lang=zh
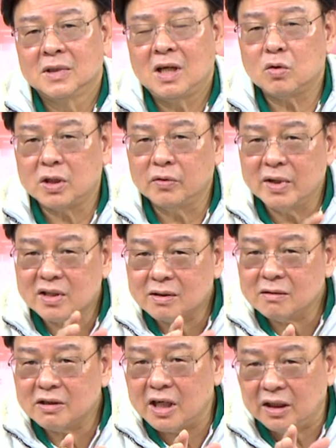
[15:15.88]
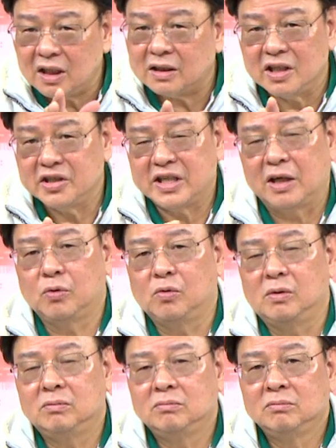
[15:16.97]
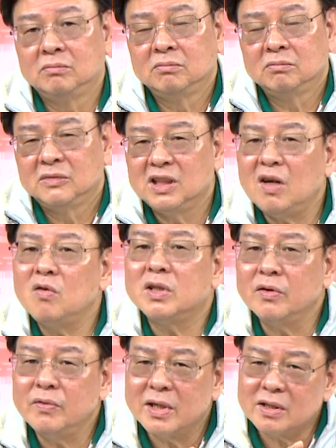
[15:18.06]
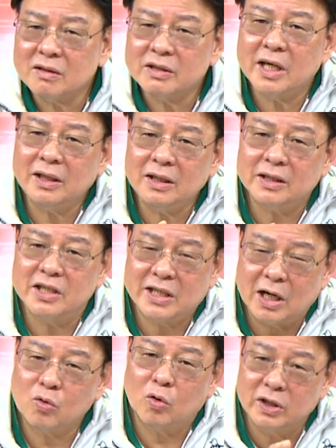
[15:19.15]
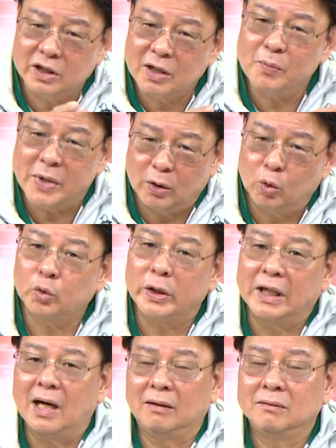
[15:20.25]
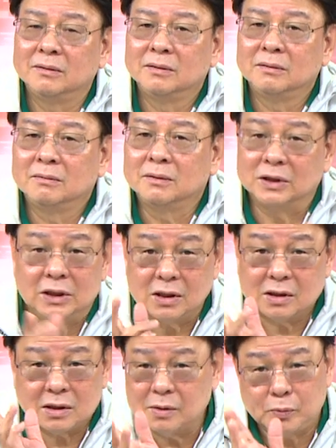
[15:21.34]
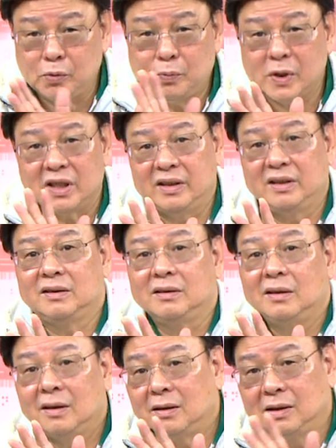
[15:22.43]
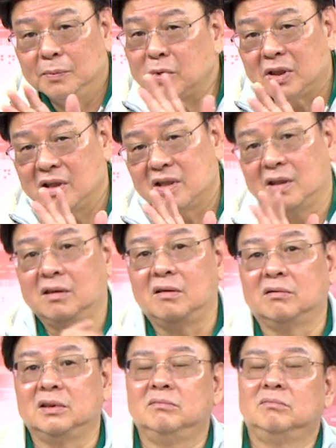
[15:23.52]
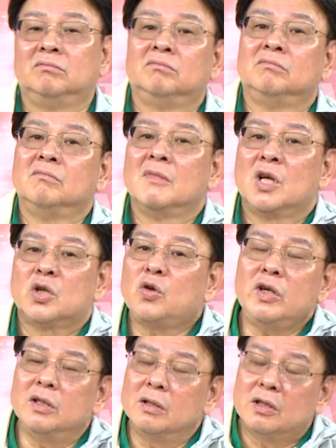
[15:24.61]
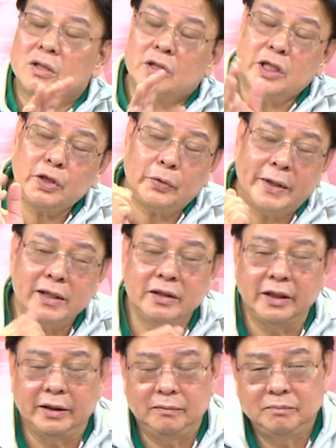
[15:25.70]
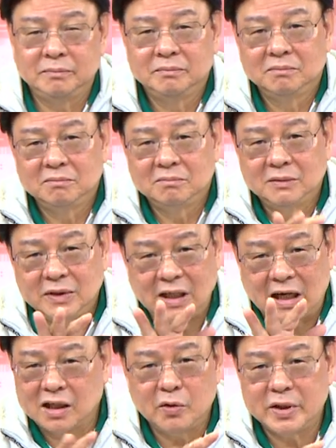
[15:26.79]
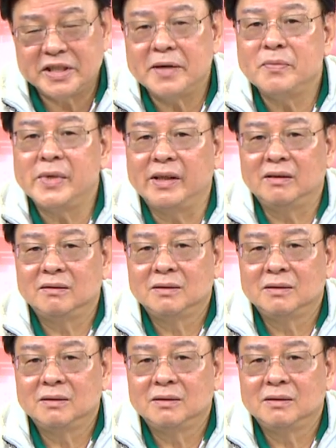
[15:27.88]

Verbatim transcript: 要成为世界一等强国。你要成为世界一等强国，你跟美国对抗，你是不不可能的，你不可能成功的。所以，基特0两个会见面，